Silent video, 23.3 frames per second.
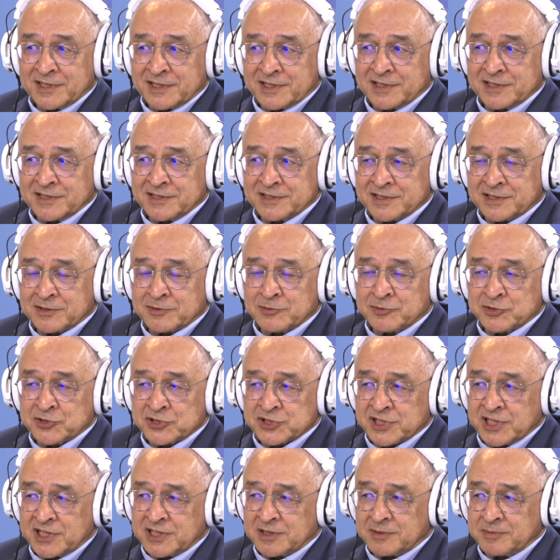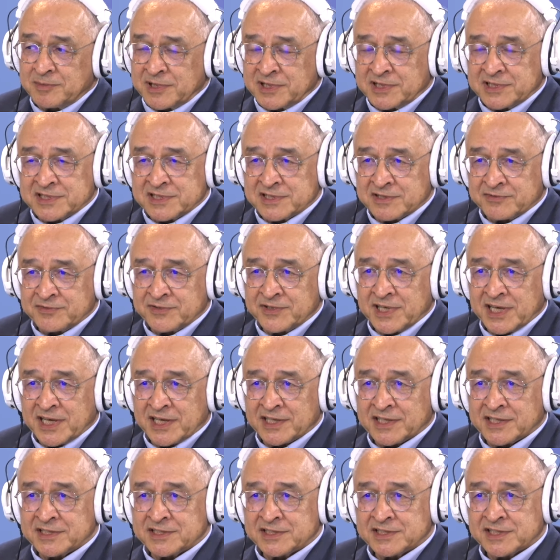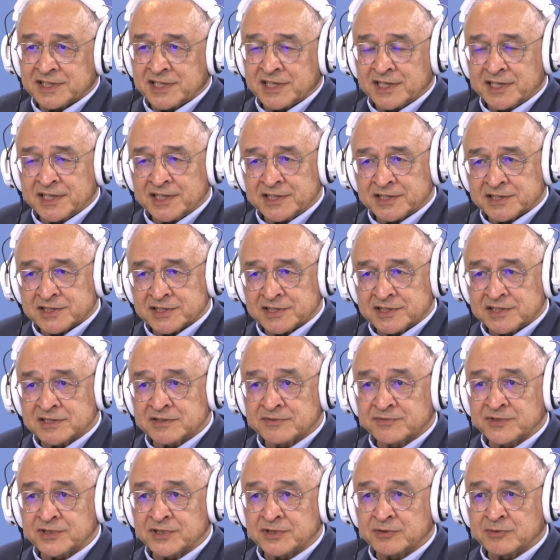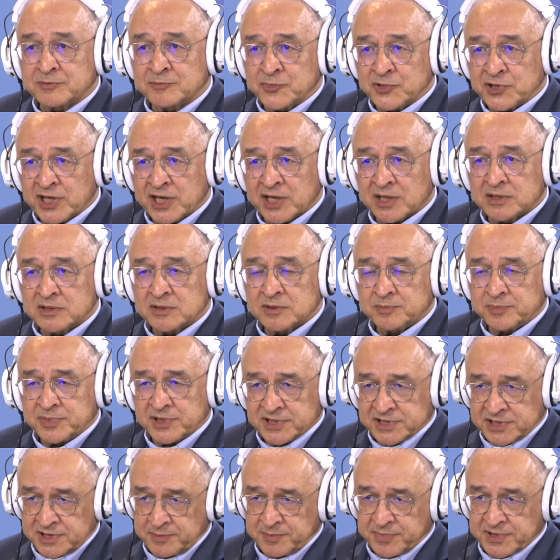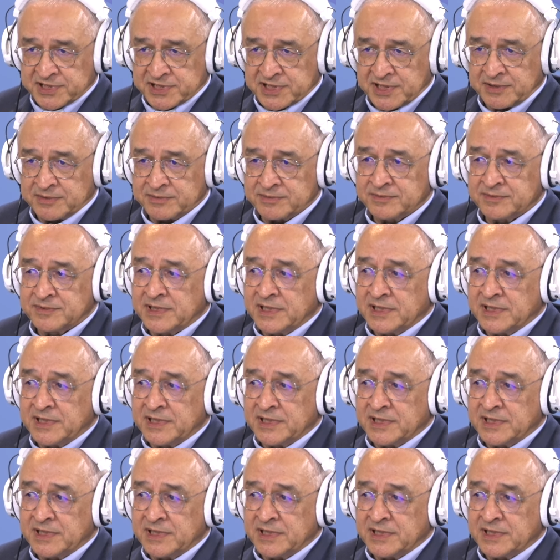que constantemente desafia a igreja a este desafio de comunhão, de participação.